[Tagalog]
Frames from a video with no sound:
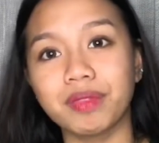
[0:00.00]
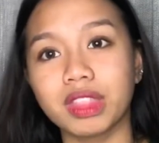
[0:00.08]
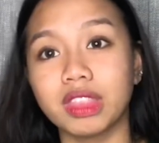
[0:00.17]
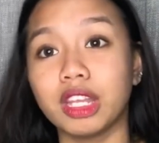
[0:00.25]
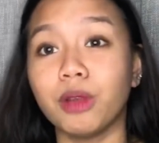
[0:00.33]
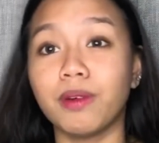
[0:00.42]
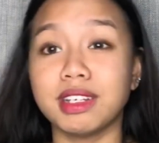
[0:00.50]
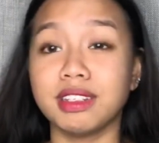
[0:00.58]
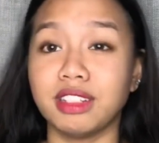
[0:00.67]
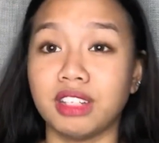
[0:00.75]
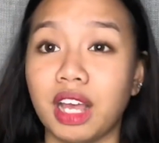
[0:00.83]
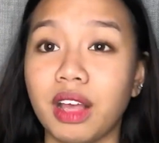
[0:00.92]
dalawa kasi
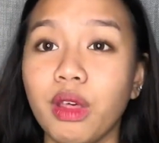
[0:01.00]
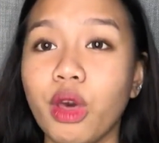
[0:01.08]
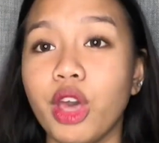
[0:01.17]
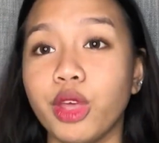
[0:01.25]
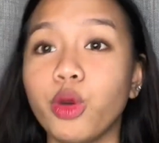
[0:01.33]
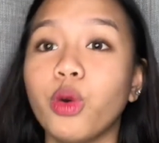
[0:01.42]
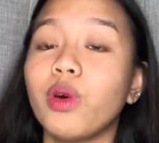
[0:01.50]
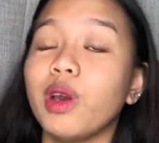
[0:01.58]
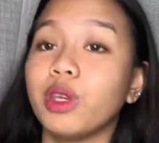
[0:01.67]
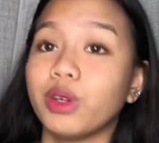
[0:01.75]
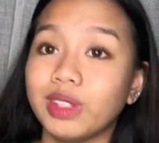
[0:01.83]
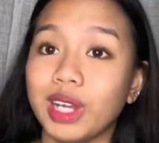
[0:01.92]
siya, yung
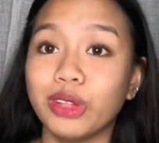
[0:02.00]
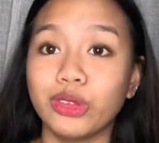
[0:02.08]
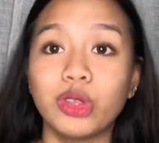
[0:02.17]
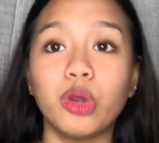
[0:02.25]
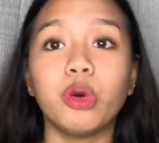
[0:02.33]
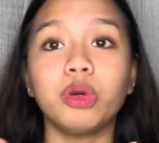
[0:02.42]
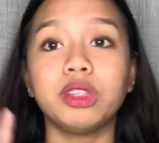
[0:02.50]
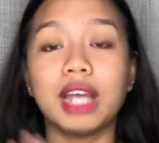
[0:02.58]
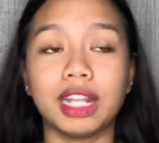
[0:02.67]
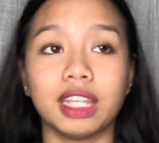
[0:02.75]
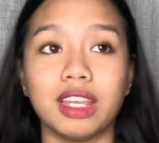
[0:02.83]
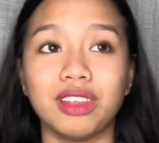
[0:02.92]
ngayon at yung dati.